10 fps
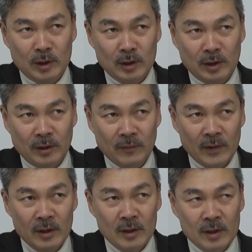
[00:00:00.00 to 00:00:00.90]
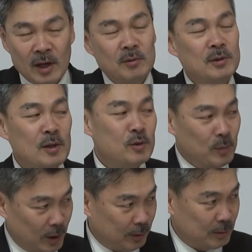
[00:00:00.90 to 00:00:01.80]
が大体ね130
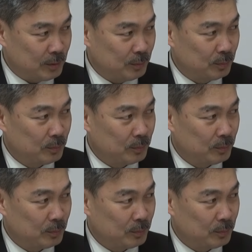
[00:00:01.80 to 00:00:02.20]
万減ってるんですよ。